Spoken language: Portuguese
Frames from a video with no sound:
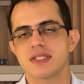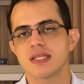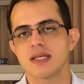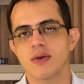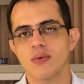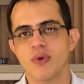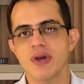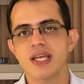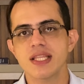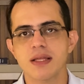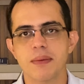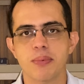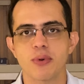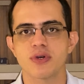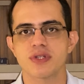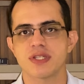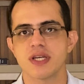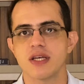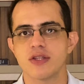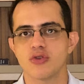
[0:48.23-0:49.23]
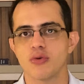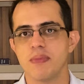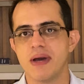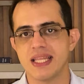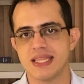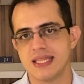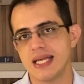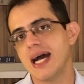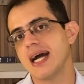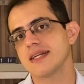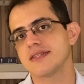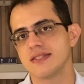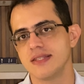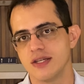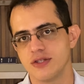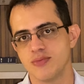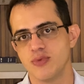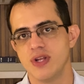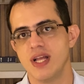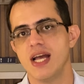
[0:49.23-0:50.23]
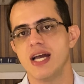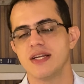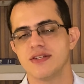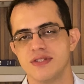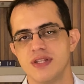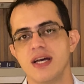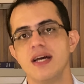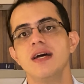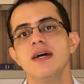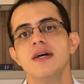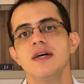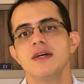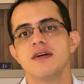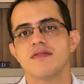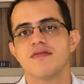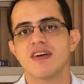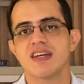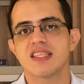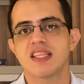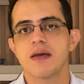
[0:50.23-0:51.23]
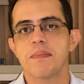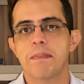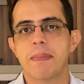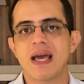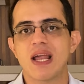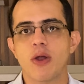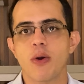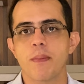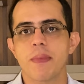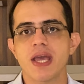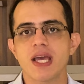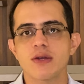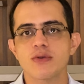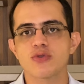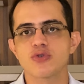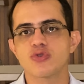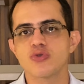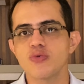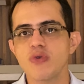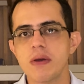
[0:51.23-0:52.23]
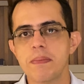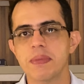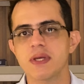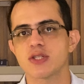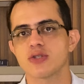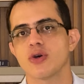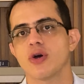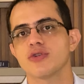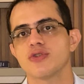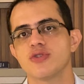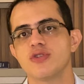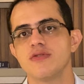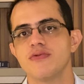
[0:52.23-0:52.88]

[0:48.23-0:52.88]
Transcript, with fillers: 50%, metade das mulheres, né, vai ter pelo menos um episódio de